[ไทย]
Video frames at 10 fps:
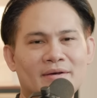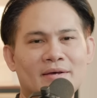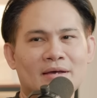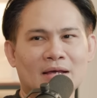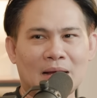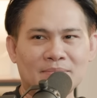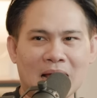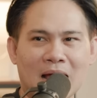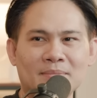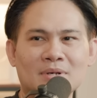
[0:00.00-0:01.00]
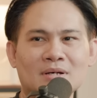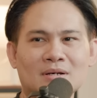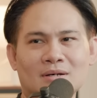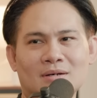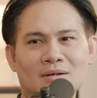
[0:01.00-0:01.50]
ค่ะคำถามคื
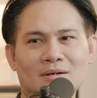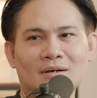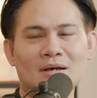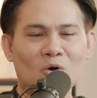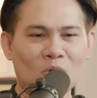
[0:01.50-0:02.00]
อค่ะ